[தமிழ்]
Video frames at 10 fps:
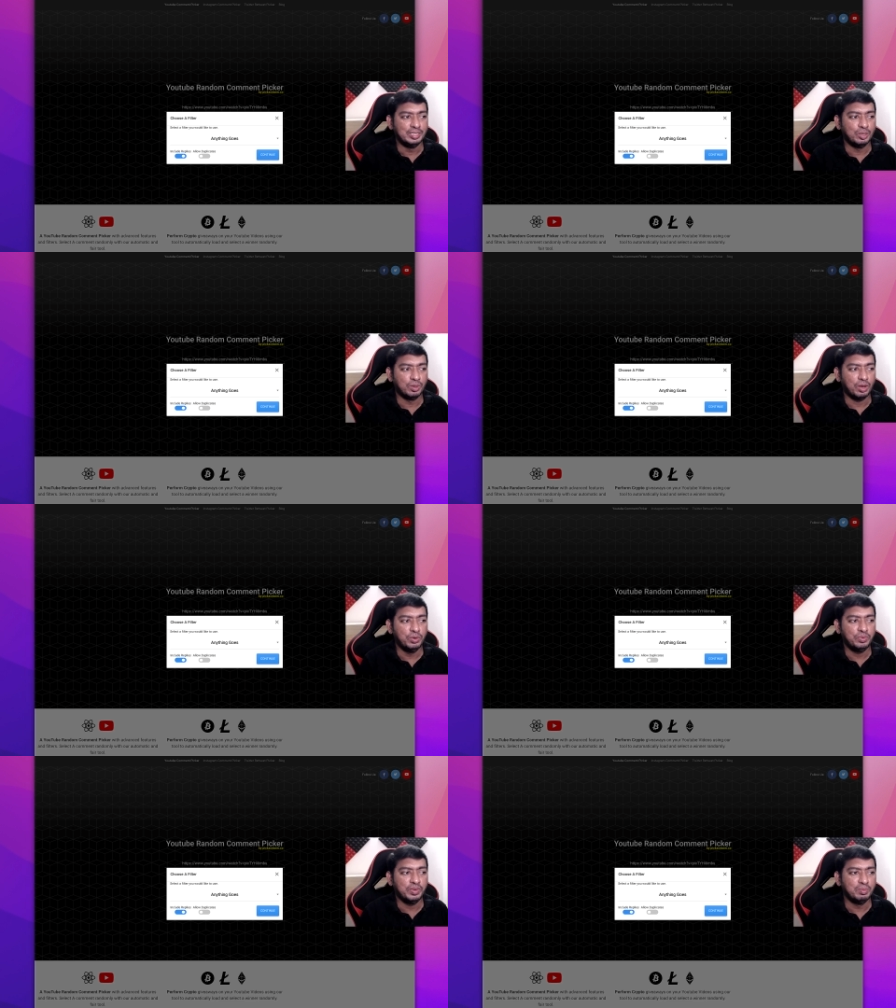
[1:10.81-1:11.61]
ஸோ
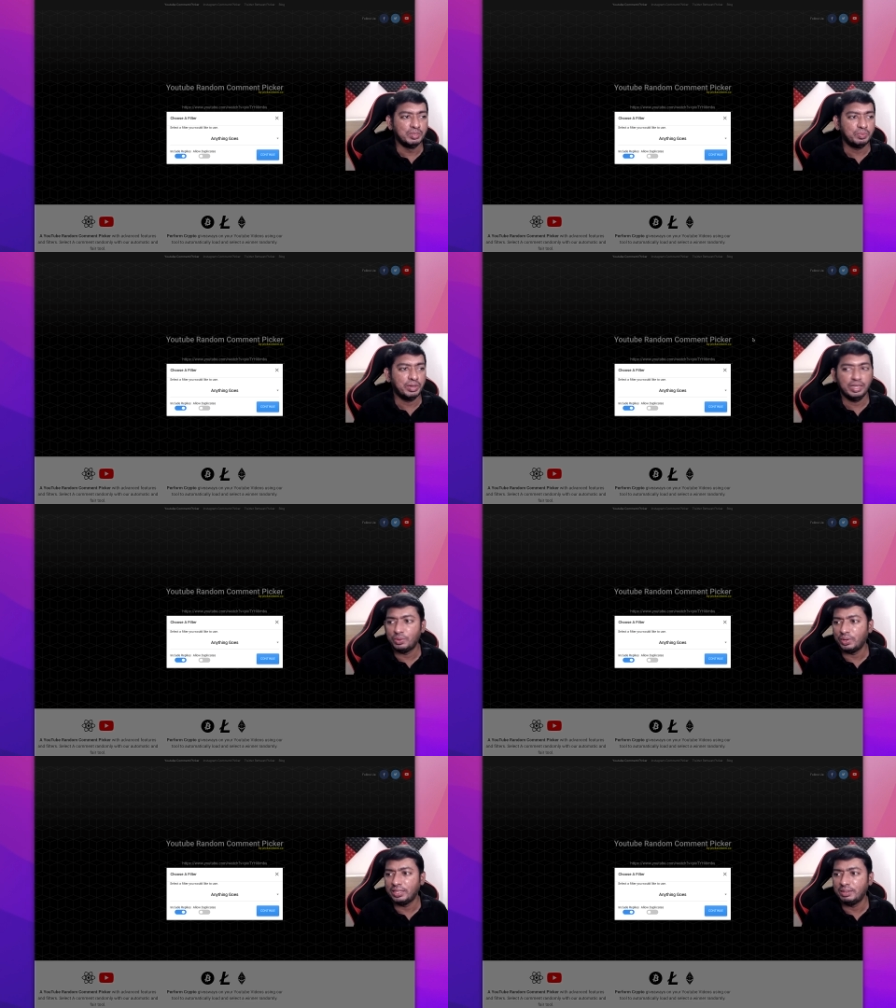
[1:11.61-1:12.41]
கவுண்ட் வந்து மிஸ்
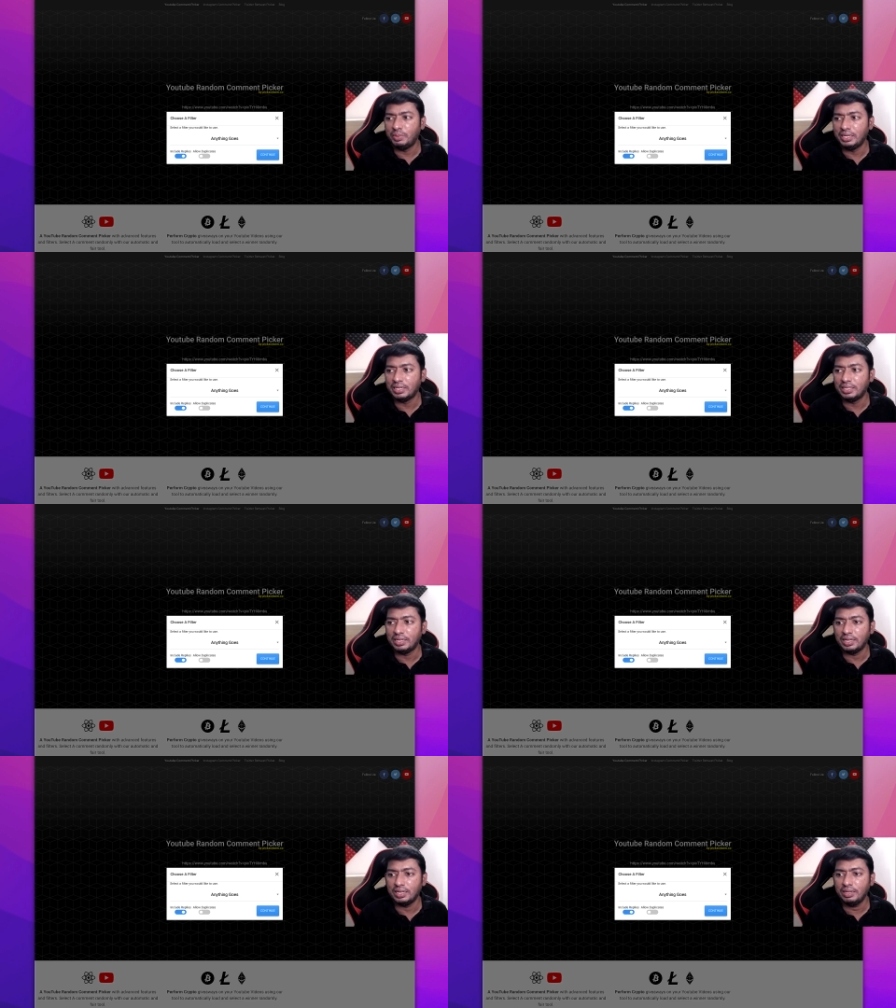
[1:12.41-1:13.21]
பண்ணிடக்கூடாது
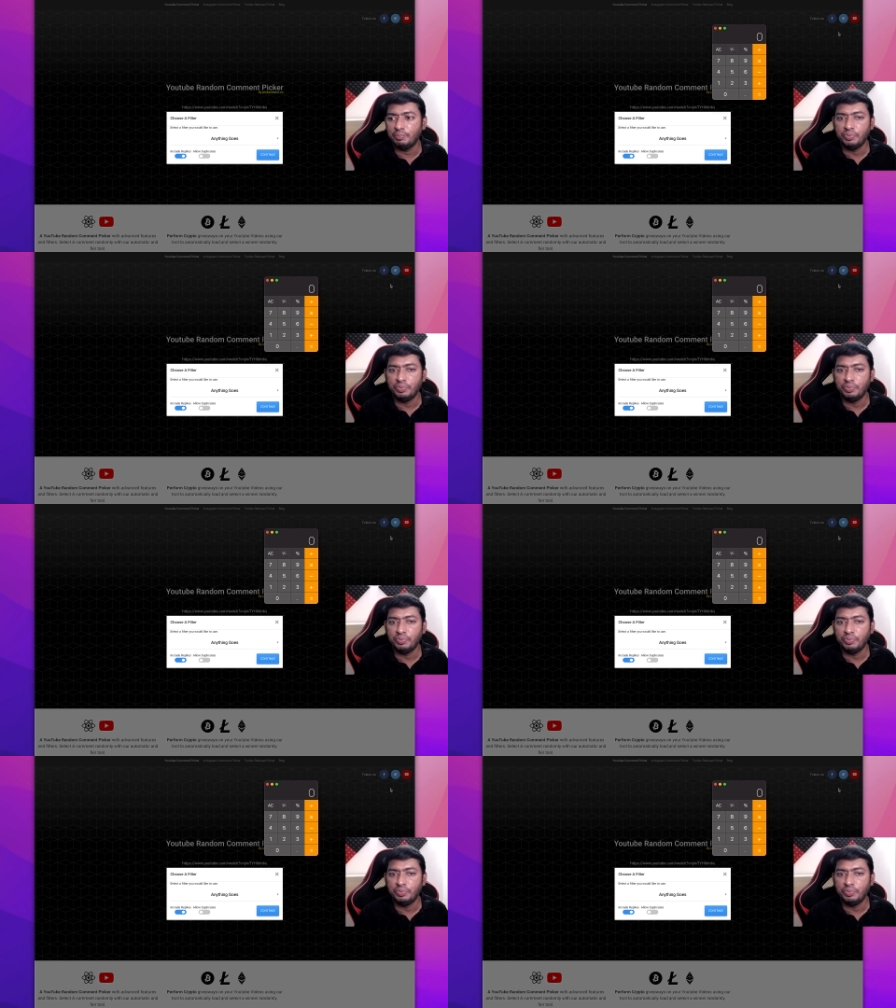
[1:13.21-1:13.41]
அப்படிங்கிறதுக்காக